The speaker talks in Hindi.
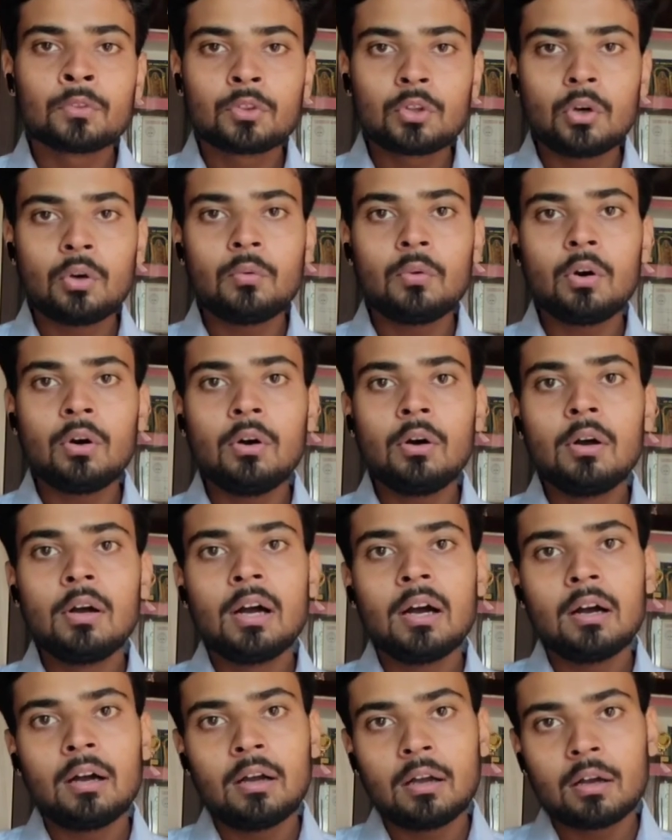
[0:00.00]
तो वो
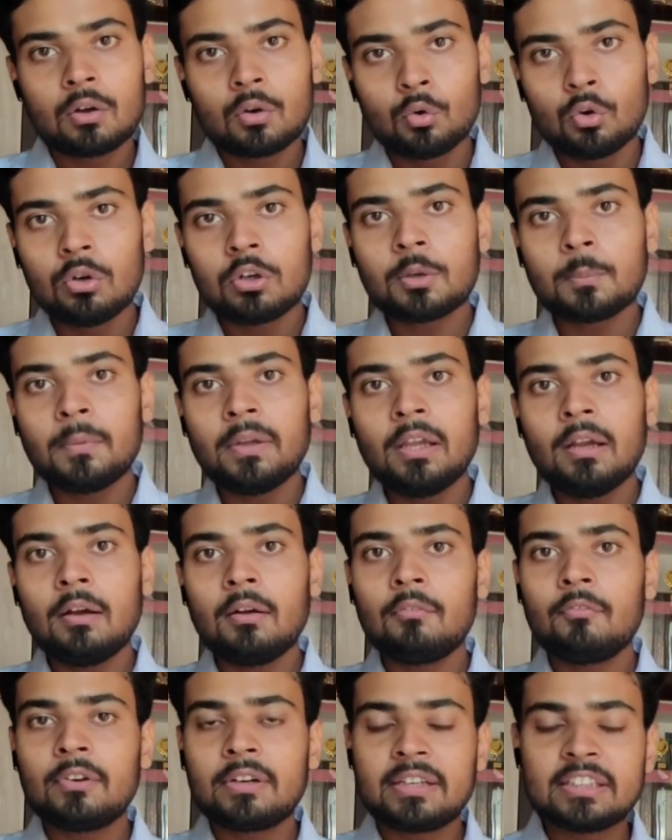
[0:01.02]
कोर्ट
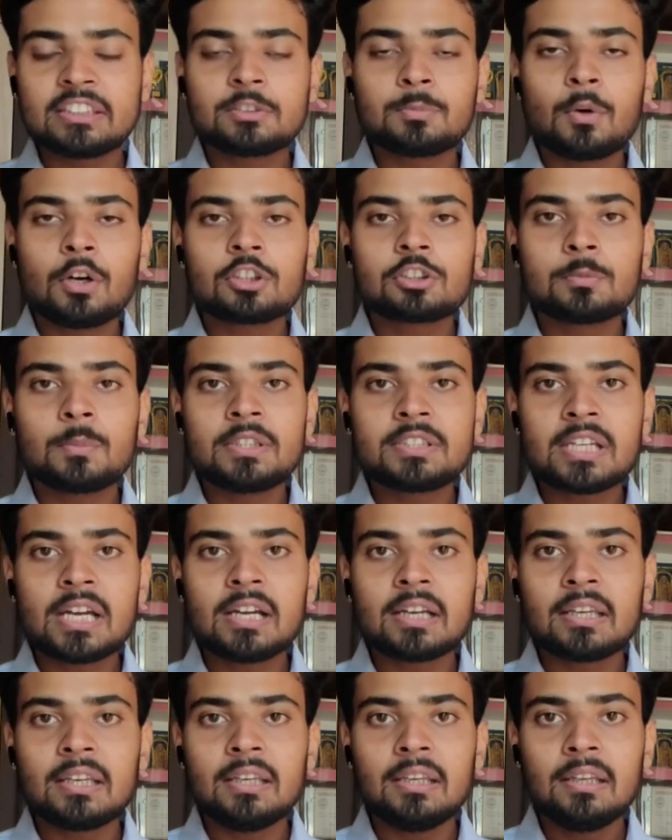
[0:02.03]
में विटनेस बॉक्स में
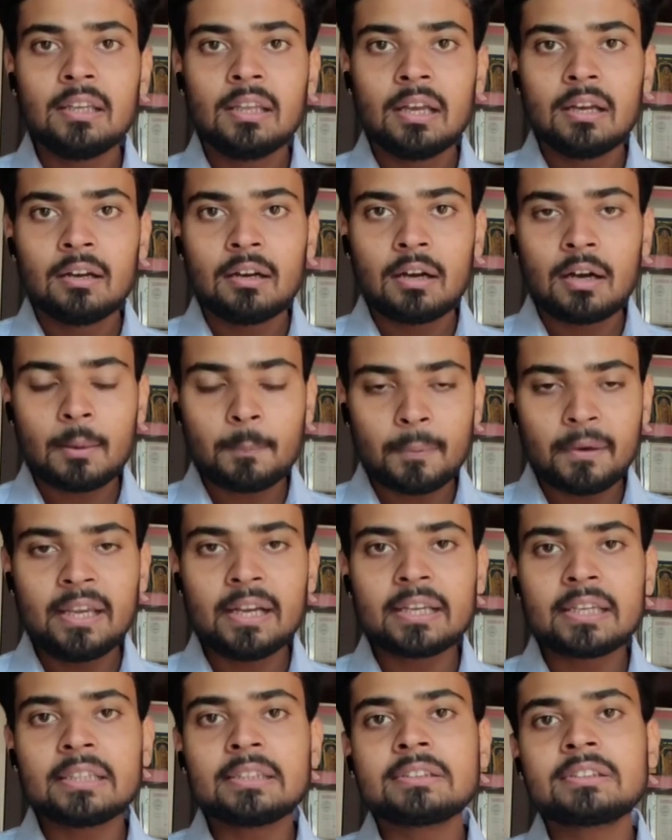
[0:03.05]
जाके अपने
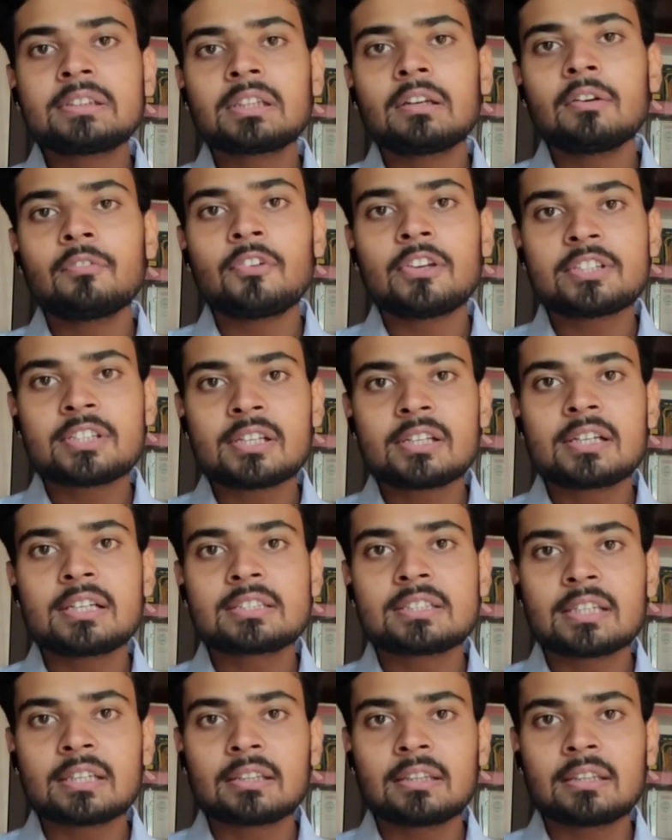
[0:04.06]
अगेंस्ट कन्फेशन कर